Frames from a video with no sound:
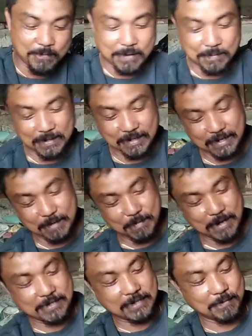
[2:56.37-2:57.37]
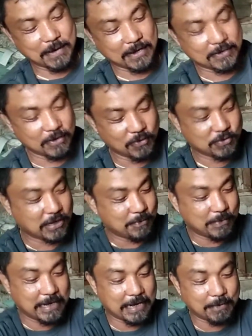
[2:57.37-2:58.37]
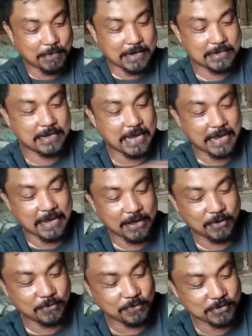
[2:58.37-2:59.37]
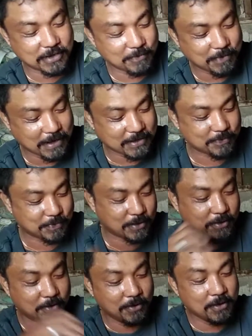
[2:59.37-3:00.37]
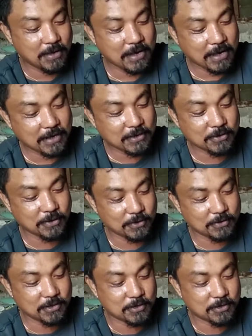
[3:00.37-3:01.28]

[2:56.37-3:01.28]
500 lima ka box kung usa ra man ka box di ay ang usa ka box pero ang sud